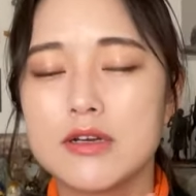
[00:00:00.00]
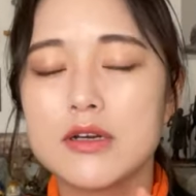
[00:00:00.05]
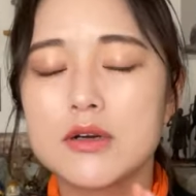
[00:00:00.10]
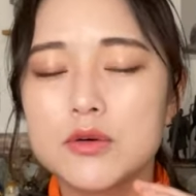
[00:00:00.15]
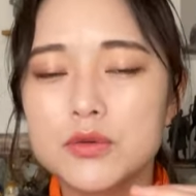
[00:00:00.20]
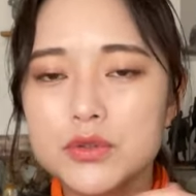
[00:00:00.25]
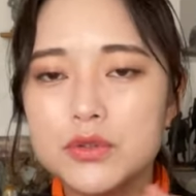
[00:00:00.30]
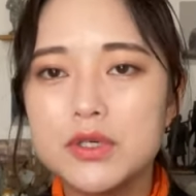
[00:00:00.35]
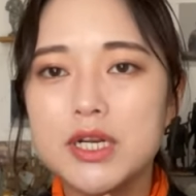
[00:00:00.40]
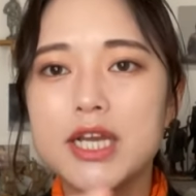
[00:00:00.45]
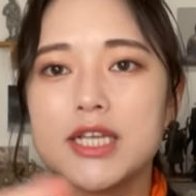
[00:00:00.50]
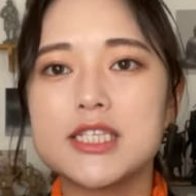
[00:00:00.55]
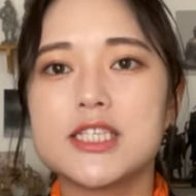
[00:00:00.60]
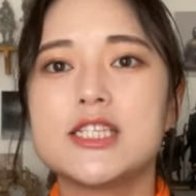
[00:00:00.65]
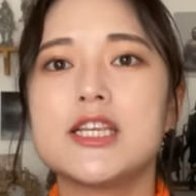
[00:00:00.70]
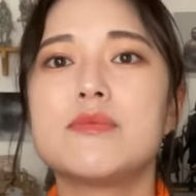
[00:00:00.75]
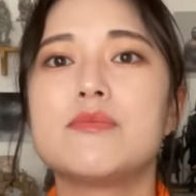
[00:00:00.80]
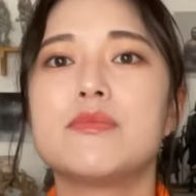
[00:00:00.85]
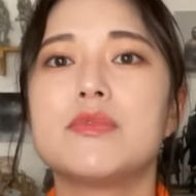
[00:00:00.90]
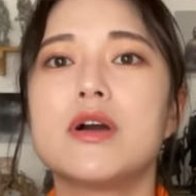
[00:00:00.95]
この霊地
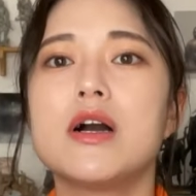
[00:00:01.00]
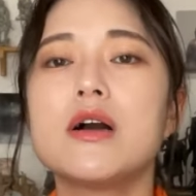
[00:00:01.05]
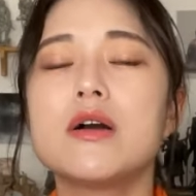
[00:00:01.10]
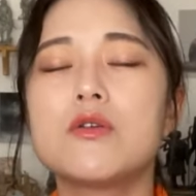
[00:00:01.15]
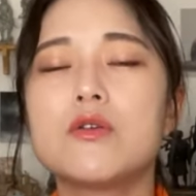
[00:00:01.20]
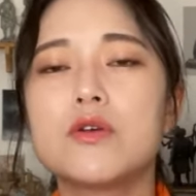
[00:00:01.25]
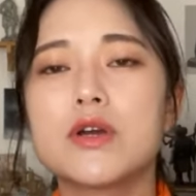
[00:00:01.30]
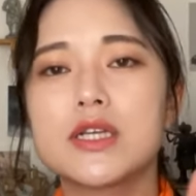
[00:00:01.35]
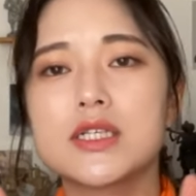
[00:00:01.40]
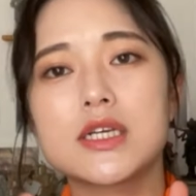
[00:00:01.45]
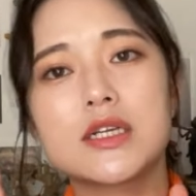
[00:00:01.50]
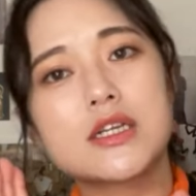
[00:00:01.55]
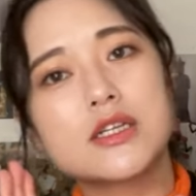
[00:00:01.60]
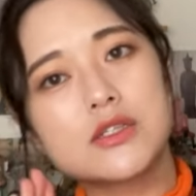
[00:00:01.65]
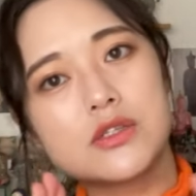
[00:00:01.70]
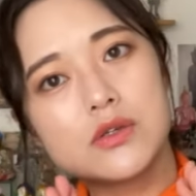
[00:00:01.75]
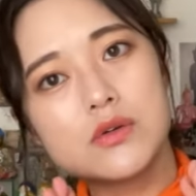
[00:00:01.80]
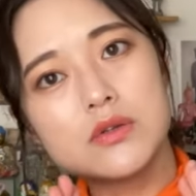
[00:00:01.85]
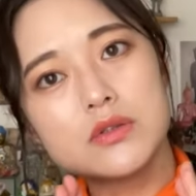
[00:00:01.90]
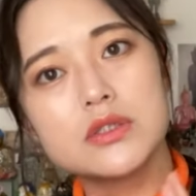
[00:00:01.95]
全部が高野山で
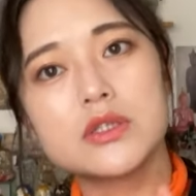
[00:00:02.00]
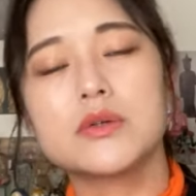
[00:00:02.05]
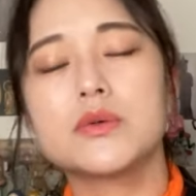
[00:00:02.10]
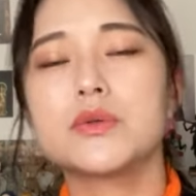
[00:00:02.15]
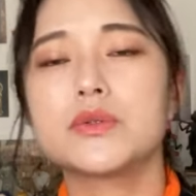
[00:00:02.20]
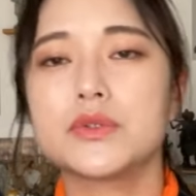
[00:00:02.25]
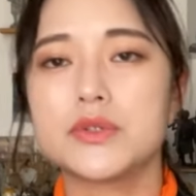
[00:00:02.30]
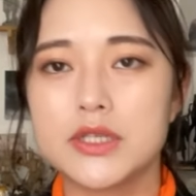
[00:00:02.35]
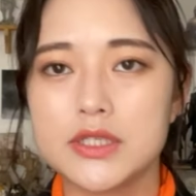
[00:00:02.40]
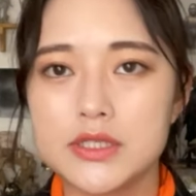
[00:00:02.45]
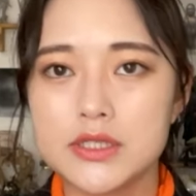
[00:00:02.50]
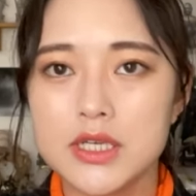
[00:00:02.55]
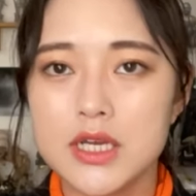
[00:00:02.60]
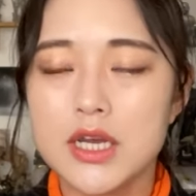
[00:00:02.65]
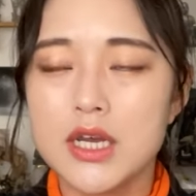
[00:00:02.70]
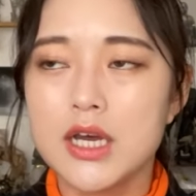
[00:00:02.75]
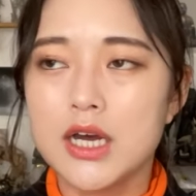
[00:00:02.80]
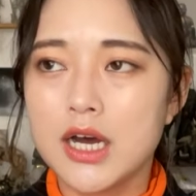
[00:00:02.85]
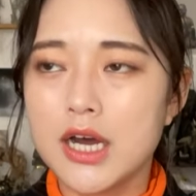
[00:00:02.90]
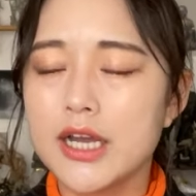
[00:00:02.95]
すよっていうことです
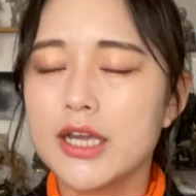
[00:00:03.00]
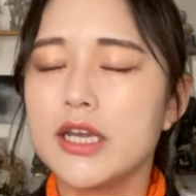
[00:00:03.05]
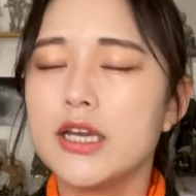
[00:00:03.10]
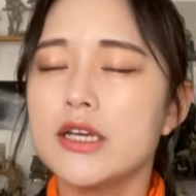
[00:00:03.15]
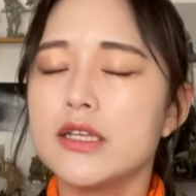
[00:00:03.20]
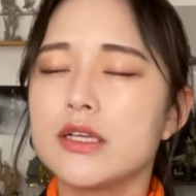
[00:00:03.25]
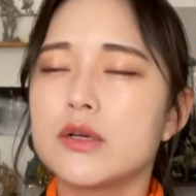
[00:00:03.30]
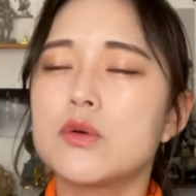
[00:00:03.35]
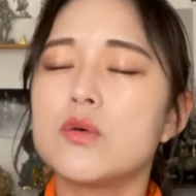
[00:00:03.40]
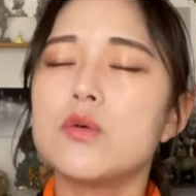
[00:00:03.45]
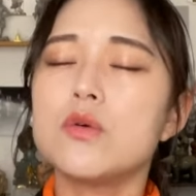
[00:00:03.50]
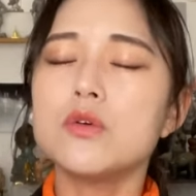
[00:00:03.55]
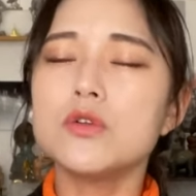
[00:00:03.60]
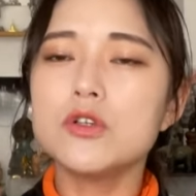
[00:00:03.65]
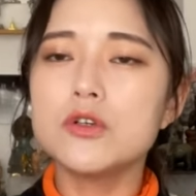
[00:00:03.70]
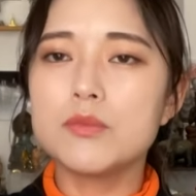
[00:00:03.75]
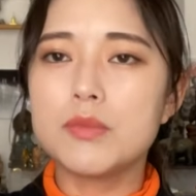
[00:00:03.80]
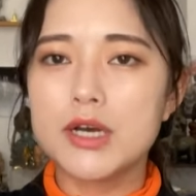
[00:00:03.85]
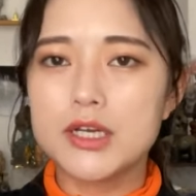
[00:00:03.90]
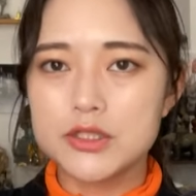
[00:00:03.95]
はいでここ
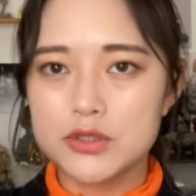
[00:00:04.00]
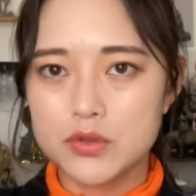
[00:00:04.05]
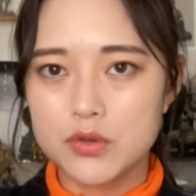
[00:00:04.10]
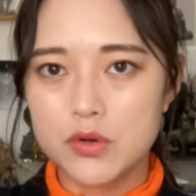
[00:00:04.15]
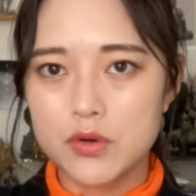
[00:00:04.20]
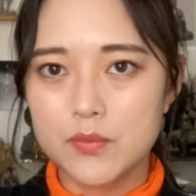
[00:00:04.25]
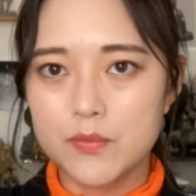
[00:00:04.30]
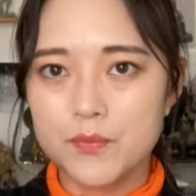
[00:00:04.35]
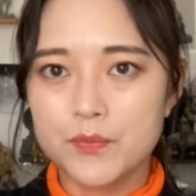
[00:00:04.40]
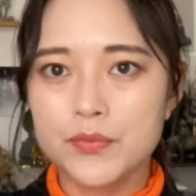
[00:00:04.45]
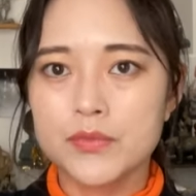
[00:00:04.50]
の場所